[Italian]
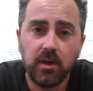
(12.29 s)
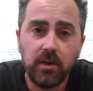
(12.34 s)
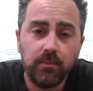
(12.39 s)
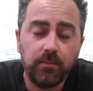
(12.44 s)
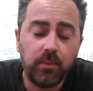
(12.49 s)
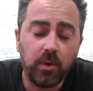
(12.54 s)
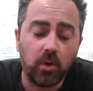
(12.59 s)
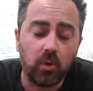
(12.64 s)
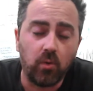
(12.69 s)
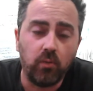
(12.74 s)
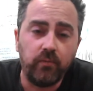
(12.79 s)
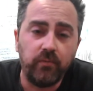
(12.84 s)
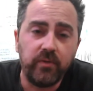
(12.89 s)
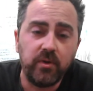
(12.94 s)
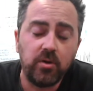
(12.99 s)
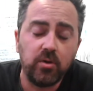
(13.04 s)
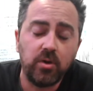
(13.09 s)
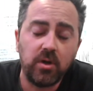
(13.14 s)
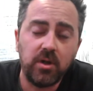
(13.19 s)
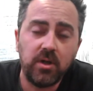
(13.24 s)
Però un
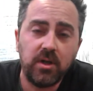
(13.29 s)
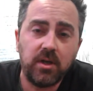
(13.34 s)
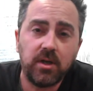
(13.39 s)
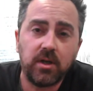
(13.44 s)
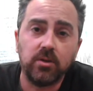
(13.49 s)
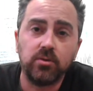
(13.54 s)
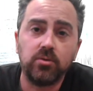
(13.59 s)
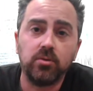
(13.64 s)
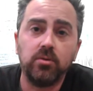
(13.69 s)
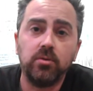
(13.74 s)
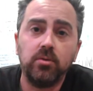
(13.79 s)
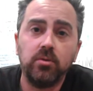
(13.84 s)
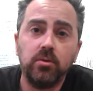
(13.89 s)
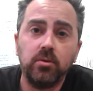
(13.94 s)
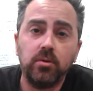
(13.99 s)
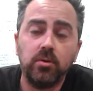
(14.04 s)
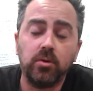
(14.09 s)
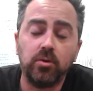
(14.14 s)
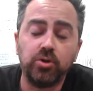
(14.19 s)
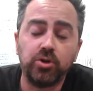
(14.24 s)
video dedicato
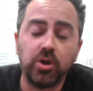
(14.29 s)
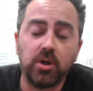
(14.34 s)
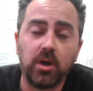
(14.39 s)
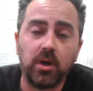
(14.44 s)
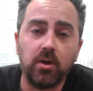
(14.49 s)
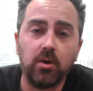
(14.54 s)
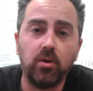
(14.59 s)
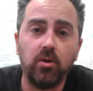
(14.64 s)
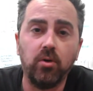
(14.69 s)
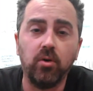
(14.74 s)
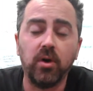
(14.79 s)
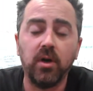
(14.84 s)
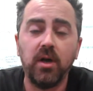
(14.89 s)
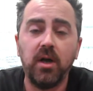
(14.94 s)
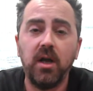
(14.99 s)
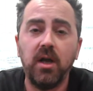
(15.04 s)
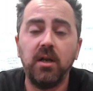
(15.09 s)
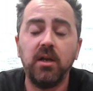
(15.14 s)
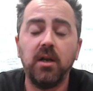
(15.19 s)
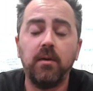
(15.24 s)
non c'era ancora
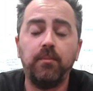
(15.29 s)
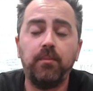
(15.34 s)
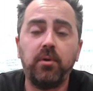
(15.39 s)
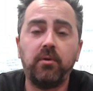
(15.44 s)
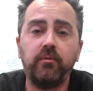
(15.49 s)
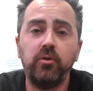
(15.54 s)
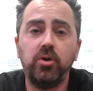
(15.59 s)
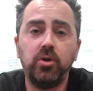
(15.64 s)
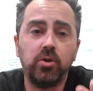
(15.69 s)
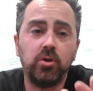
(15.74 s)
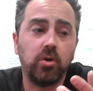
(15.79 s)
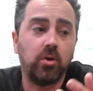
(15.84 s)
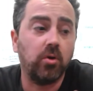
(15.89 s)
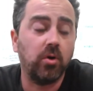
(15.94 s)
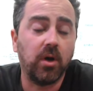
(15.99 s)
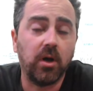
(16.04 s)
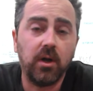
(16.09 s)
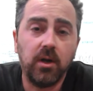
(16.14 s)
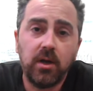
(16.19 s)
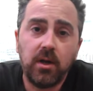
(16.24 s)
e ne approfitto ora,